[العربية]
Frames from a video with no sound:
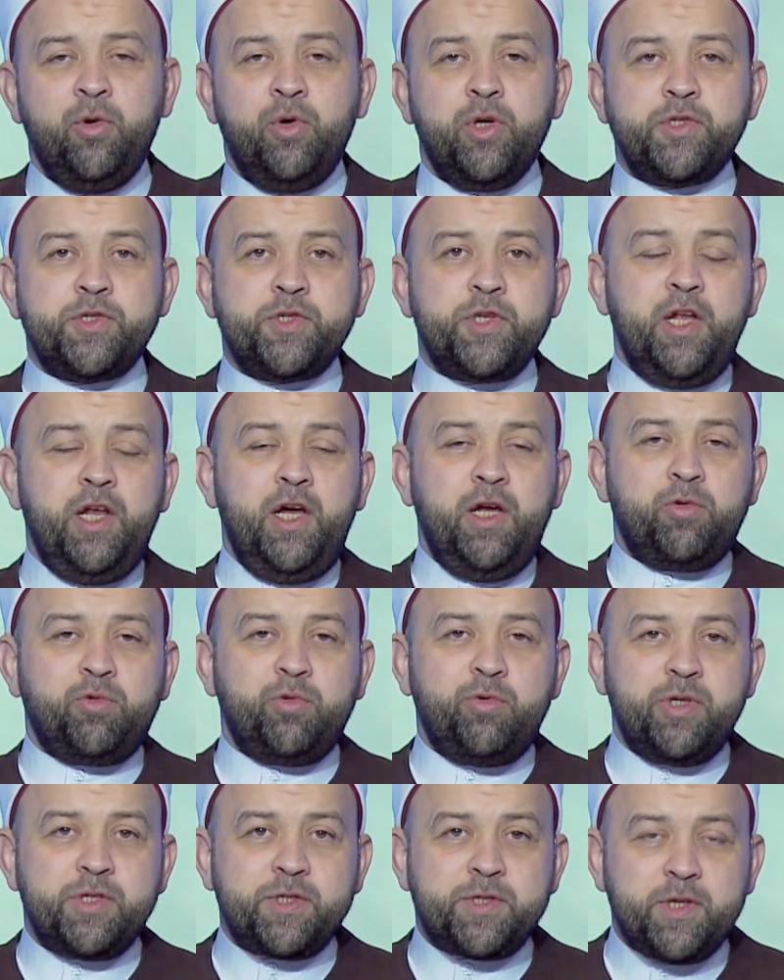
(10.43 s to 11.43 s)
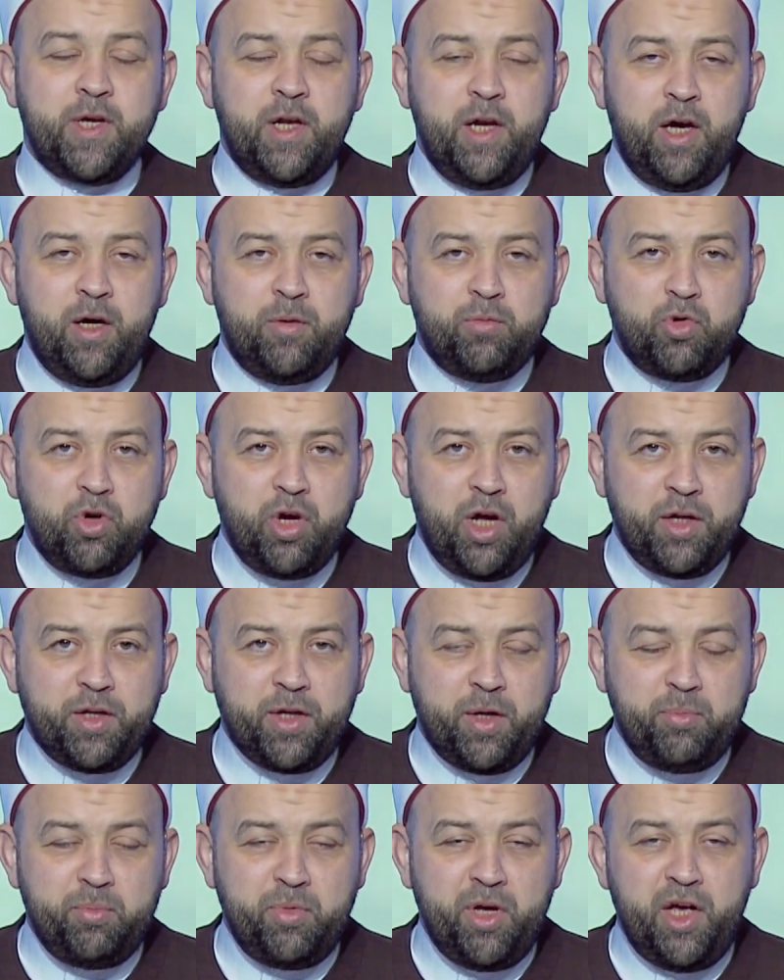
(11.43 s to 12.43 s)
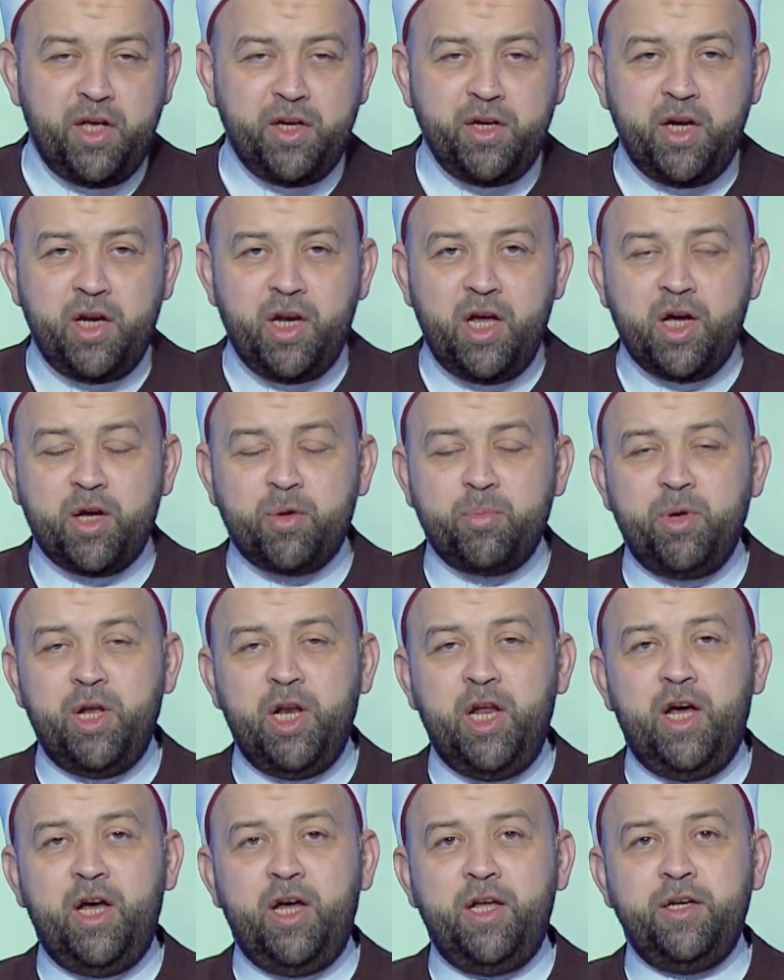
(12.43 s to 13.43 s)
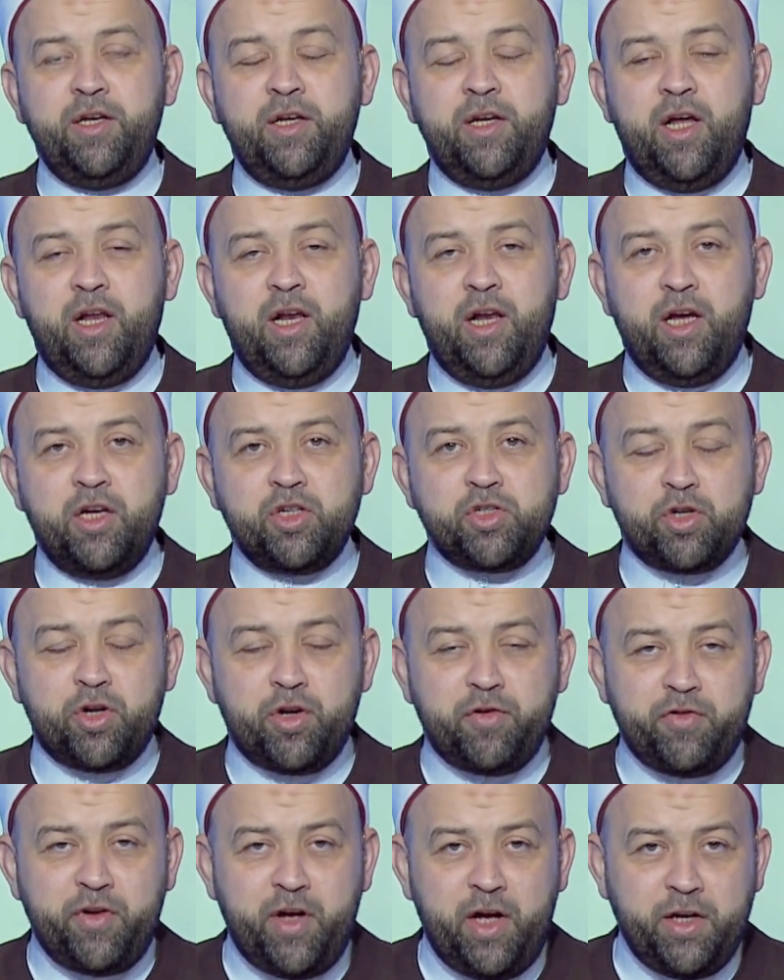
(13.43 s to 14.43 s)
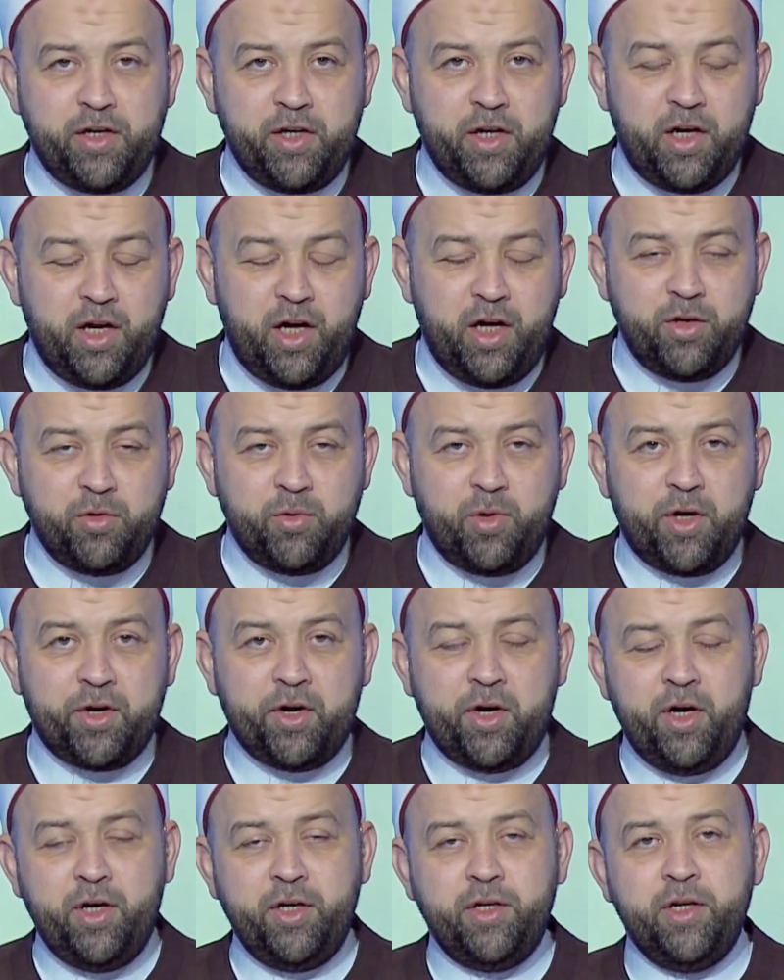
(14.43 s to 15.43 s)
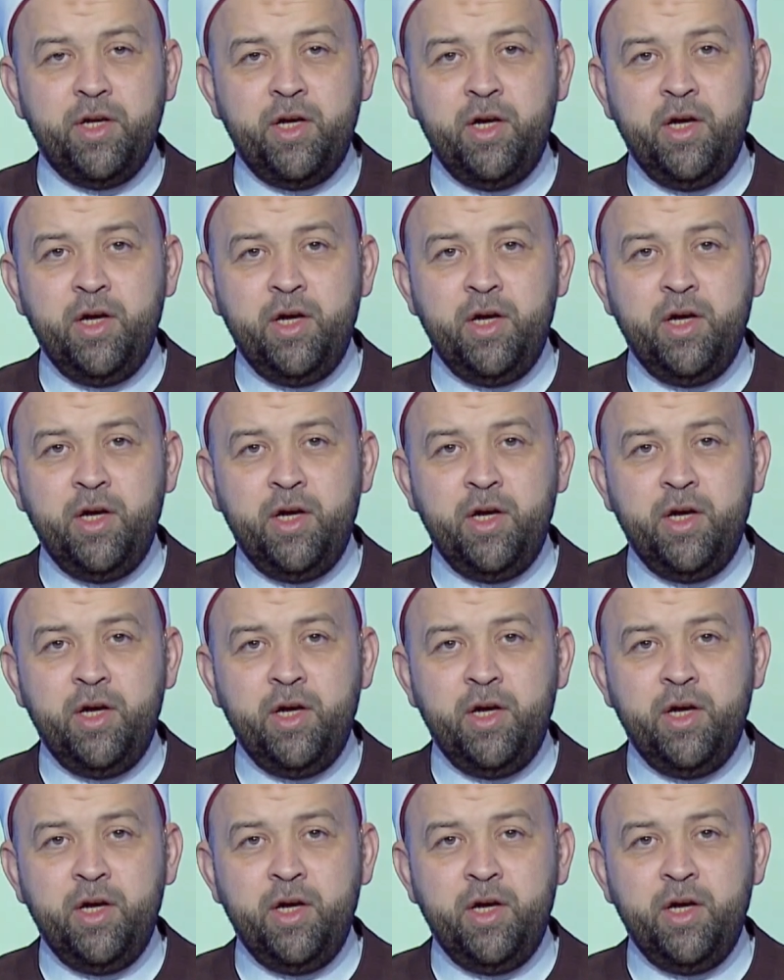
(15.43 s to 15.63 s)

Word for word: والصلاة والسلام الأتمان الأكملان الأشرفان الأنوران